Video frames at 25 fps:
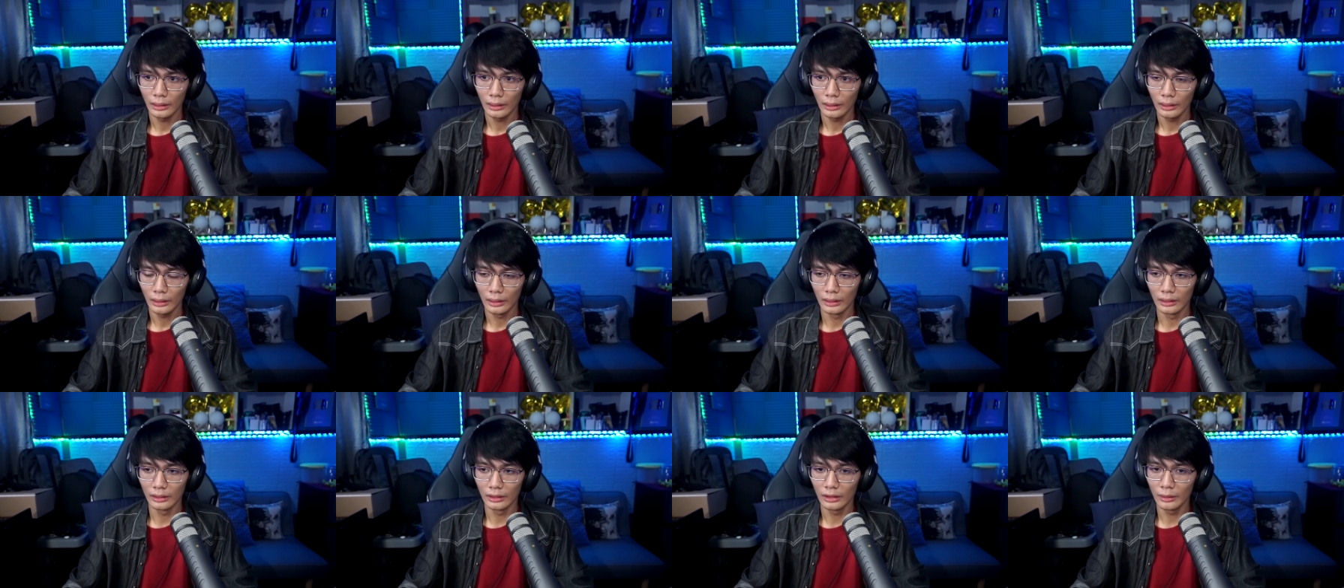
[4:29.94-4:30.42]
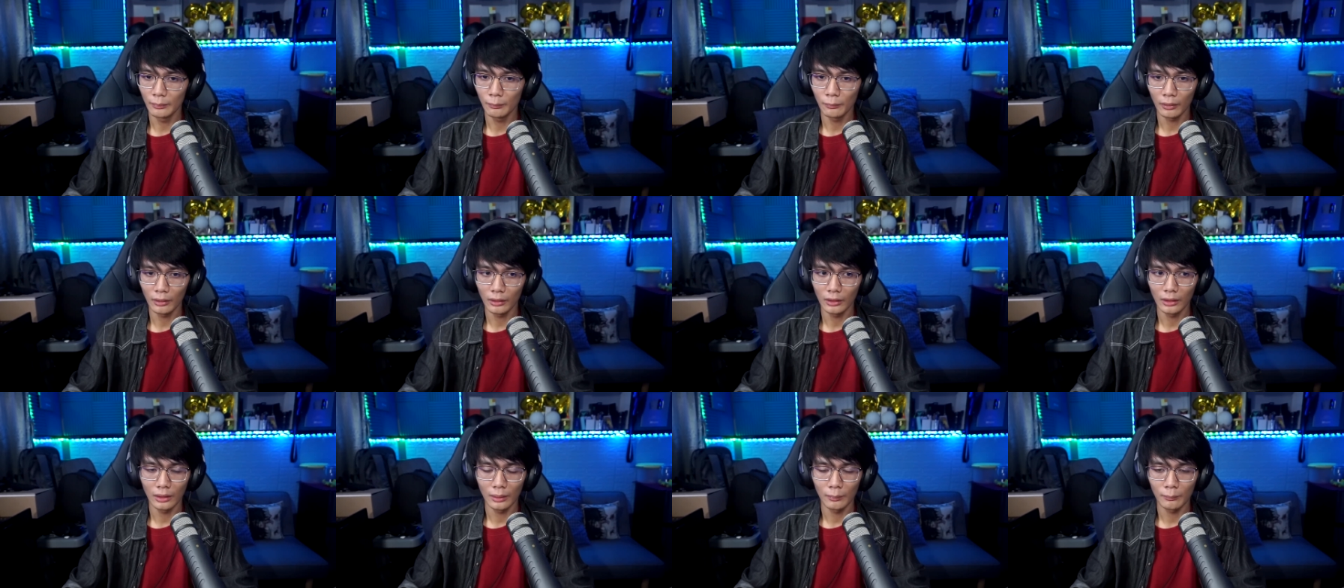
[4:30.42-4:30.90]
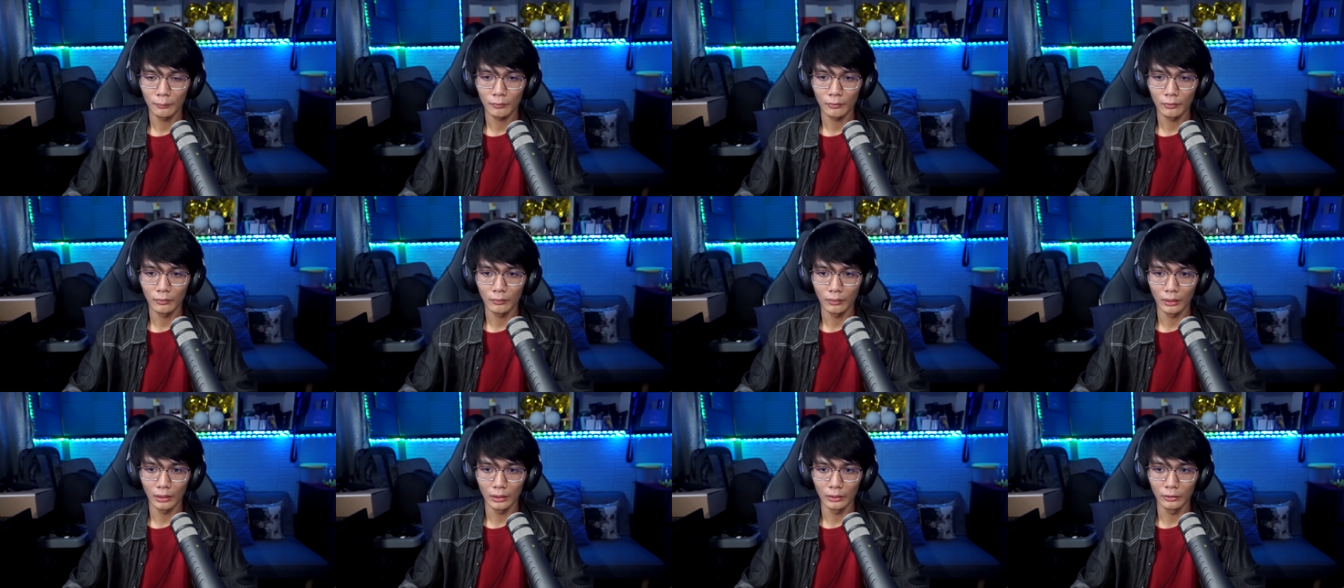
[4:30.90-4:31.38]
Hindi mo alam
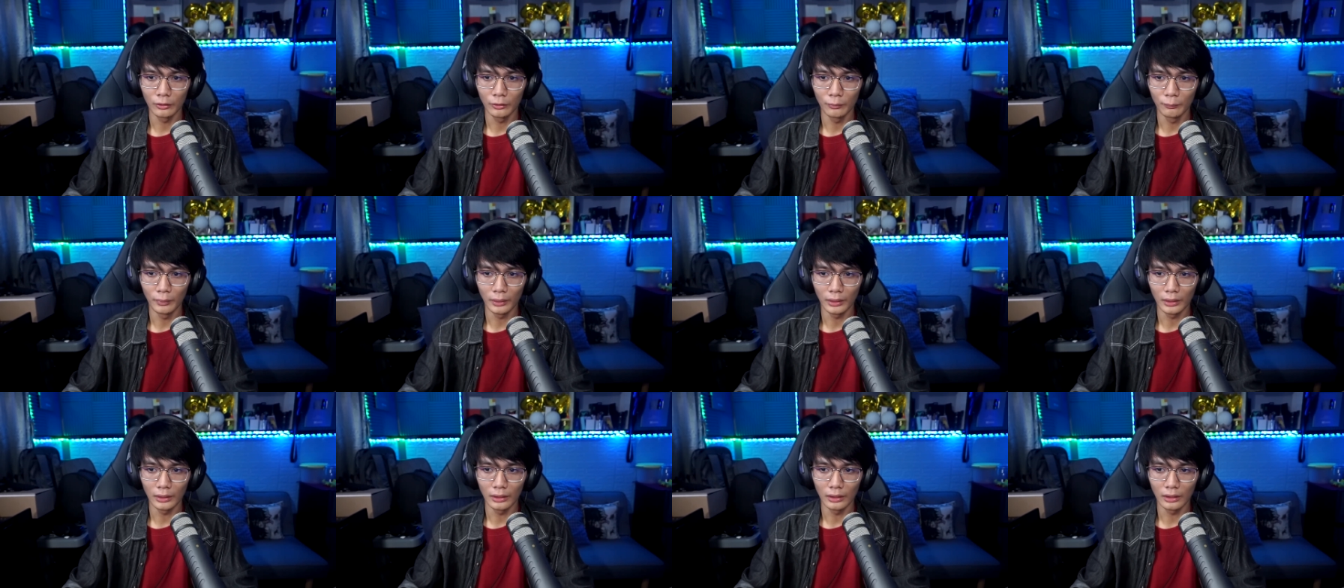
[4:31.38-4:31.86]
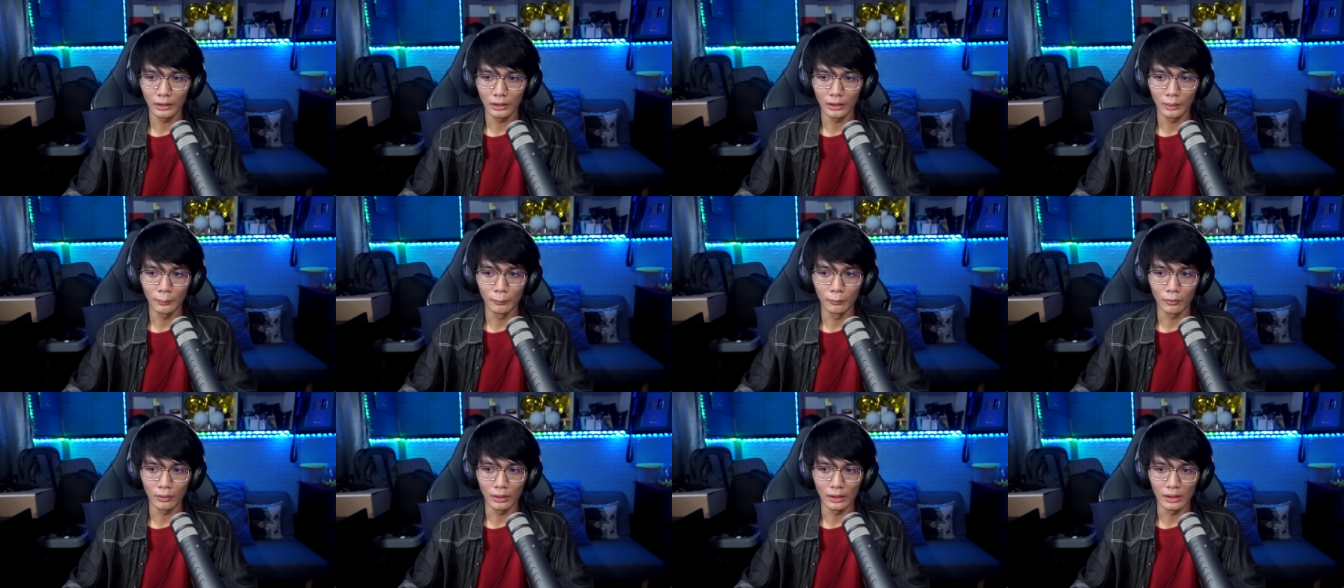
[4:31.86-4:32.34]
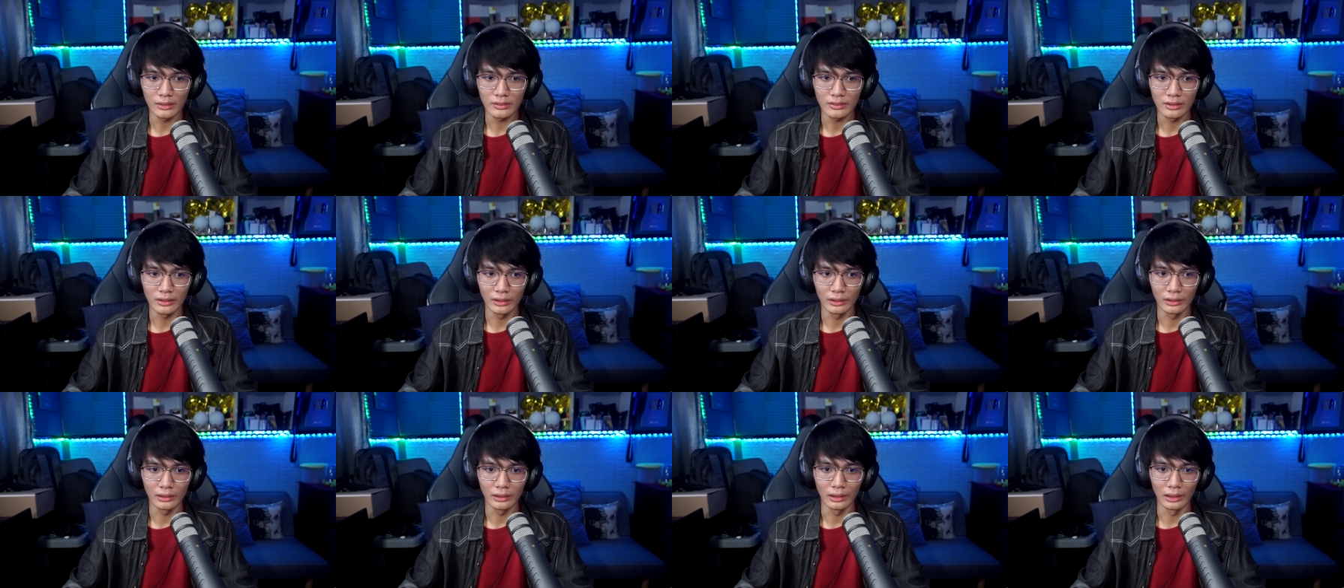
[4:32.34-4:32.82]
kung ano yung magiging
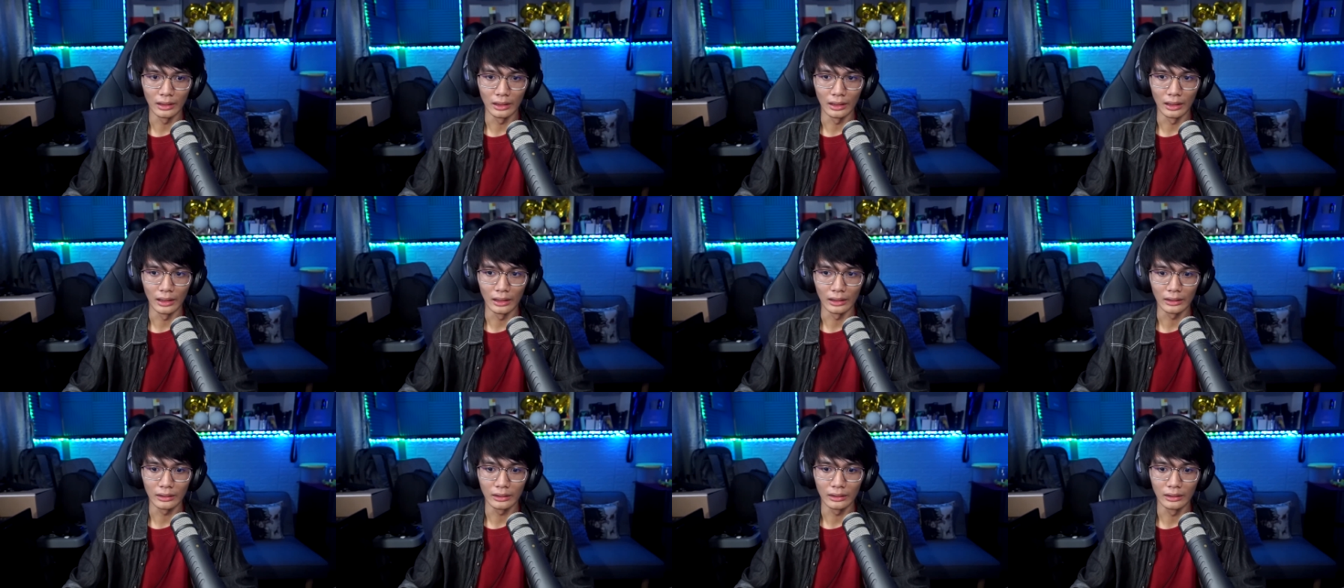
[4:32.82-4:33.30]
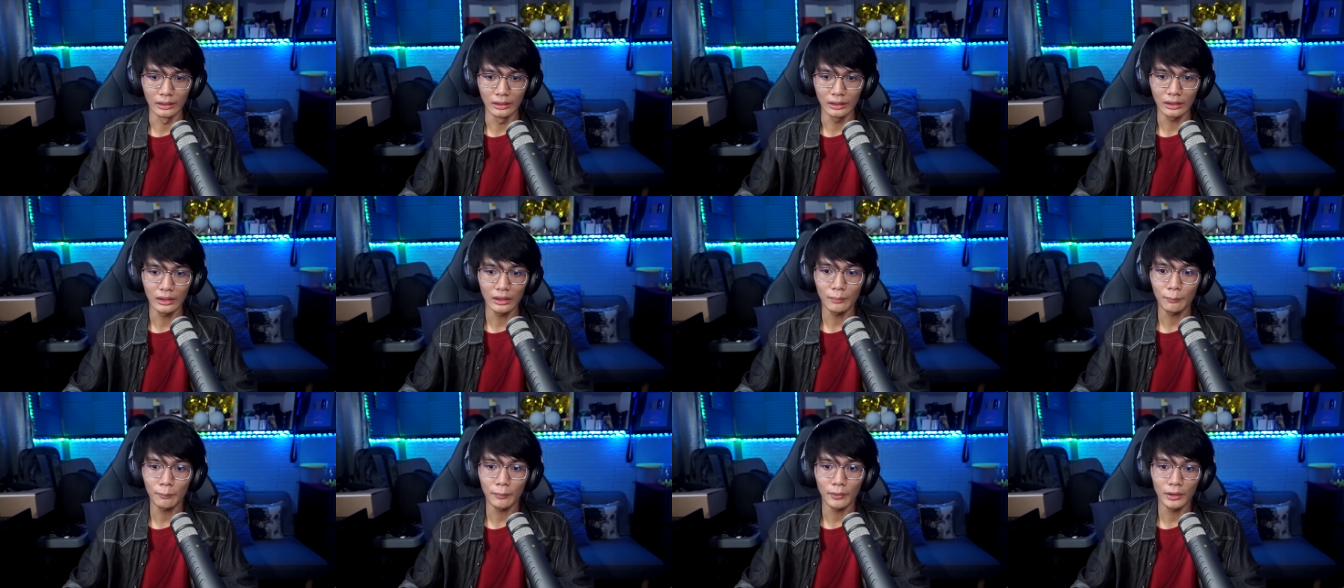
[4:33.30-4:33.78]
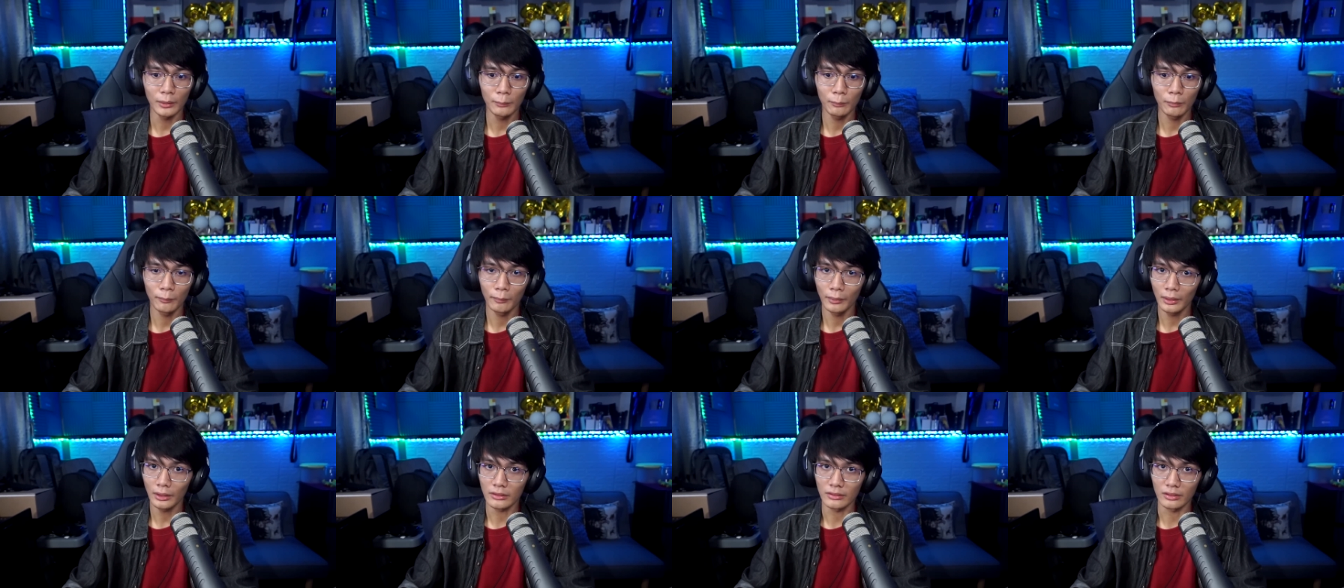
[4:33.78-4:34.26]
kinabukasan at hindi ka rin pwedeng
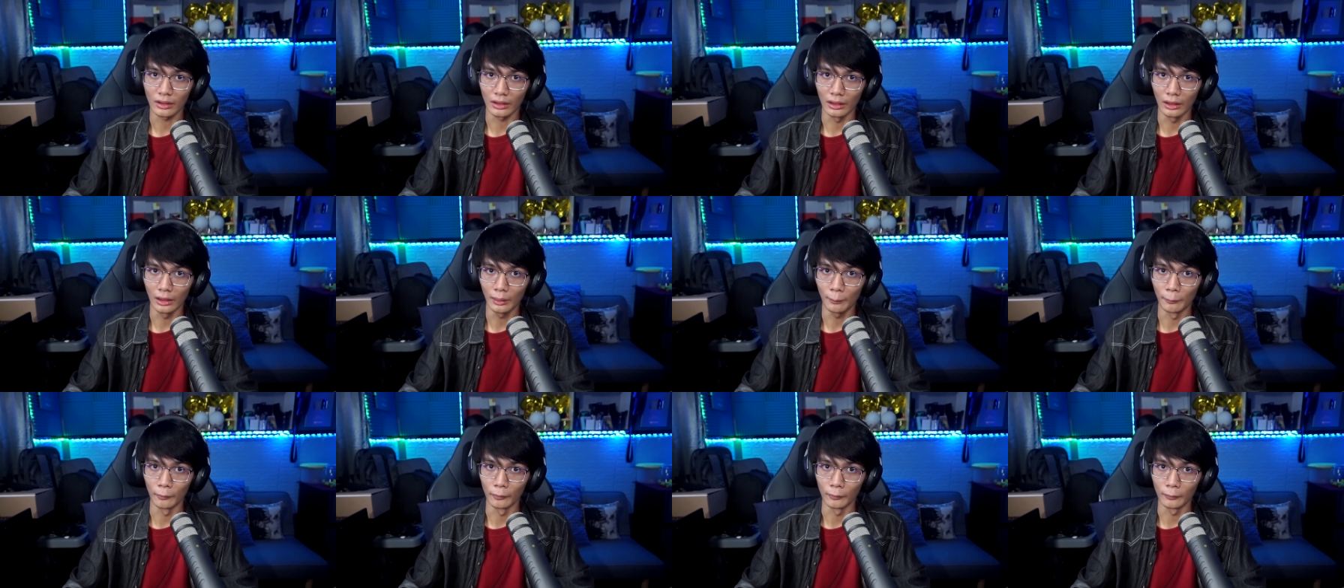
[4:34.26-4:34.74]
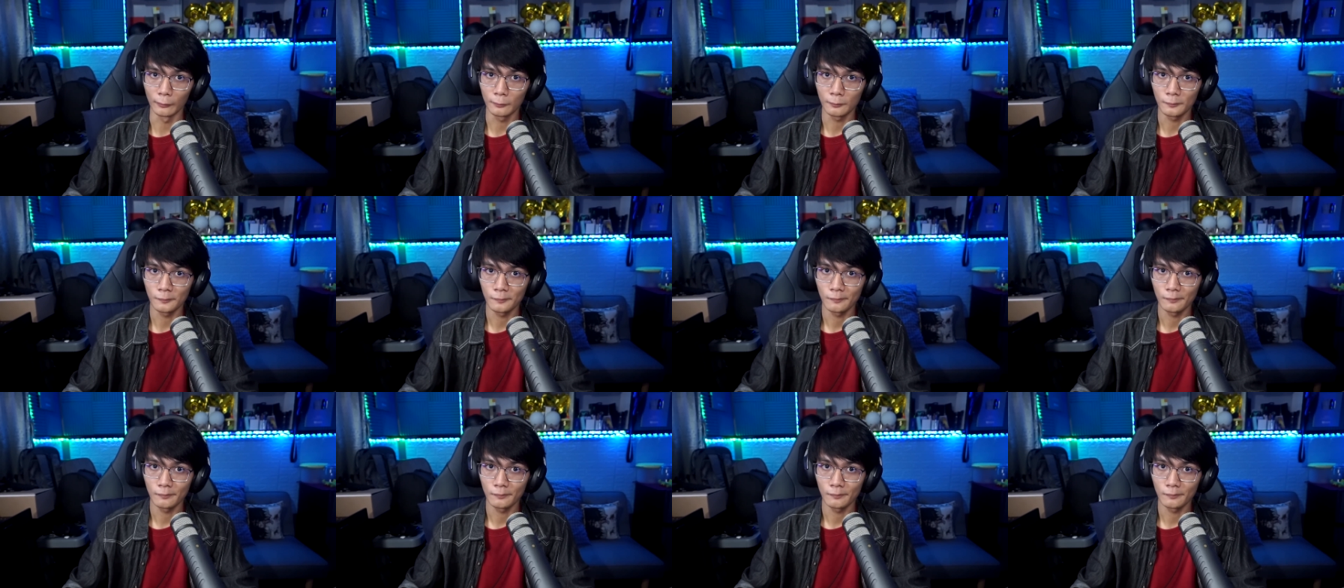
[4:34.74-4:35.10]
bumalik sa kahapon.